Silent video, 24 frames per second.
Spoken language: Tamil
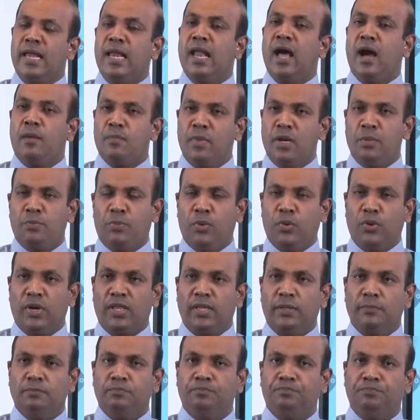இல்லாமல்
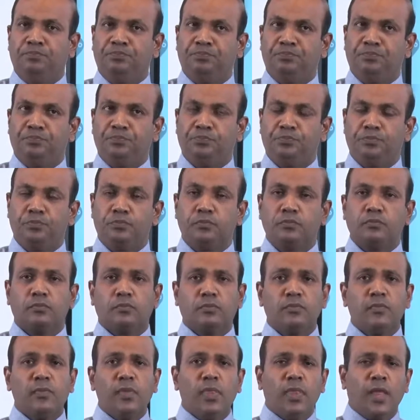போனது
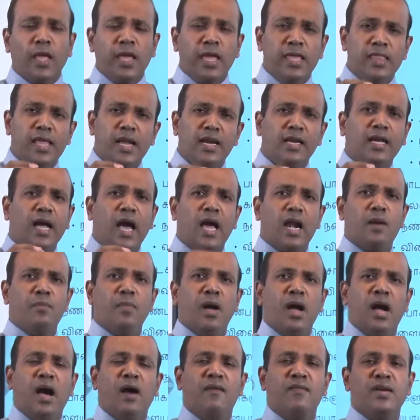இதன்
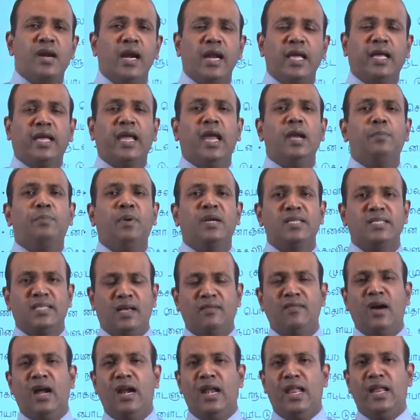காரணமாக அவர்களுக்கு ஏற்பட்ட
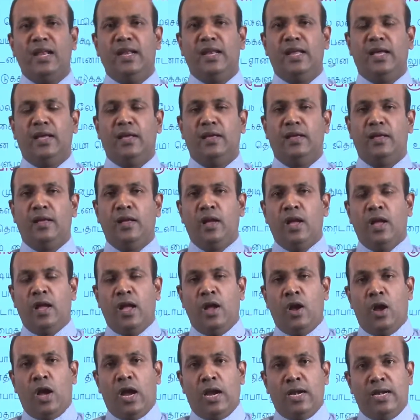சவால் என்ன
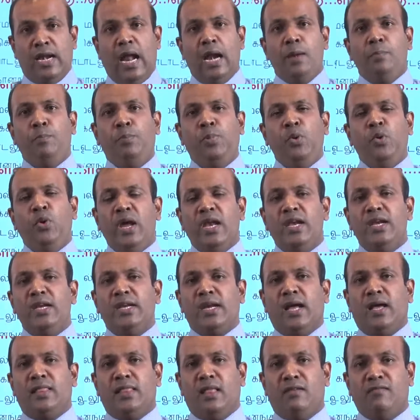நட்பு என்ற
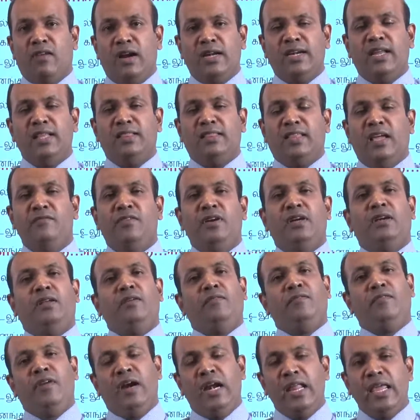அந்த வட்டத்தை விட்டு
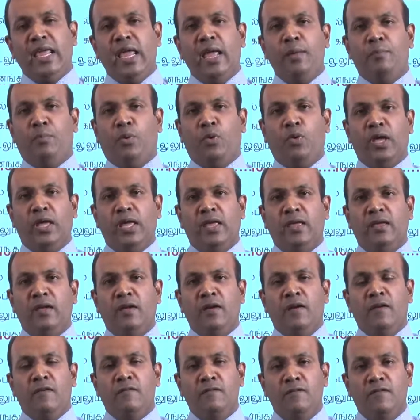வெளியே போய்
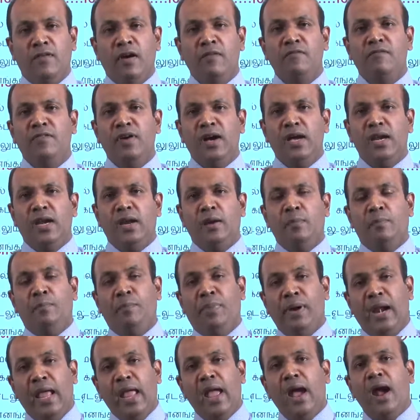வெவ்வேறு
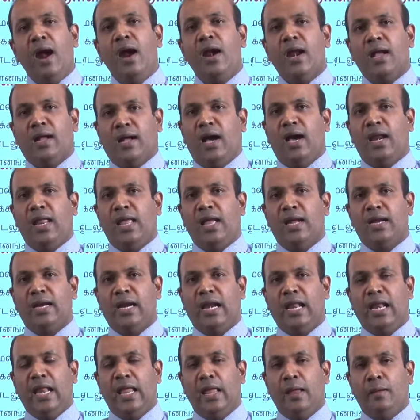பிழையான
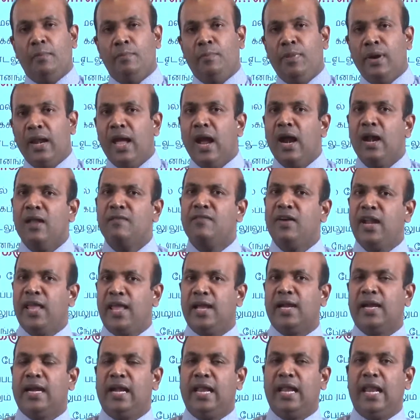காரியங்களிலே பிழையான
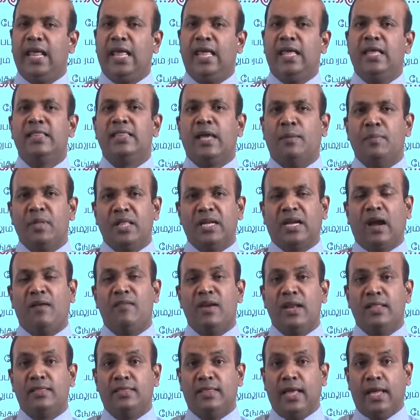விடயங்களிலே தமது
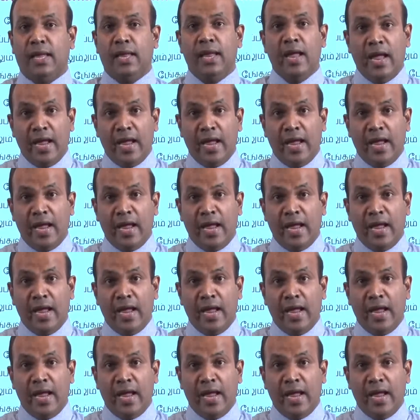கவனத்தை